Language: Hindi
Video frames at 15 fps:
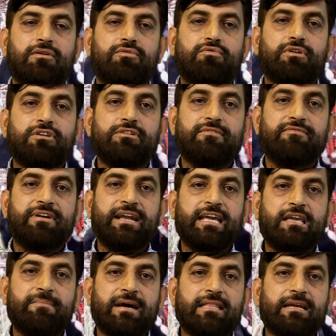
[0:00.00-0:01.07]
क्योंकि जब वनडे
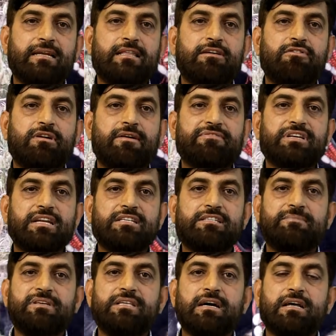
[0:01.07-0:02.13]
की बात करते हैं तो काफ़ी सारे
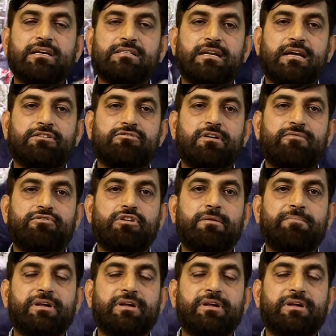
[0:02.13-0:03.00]
जिम्मेदार हजरात जो है वो थोड़े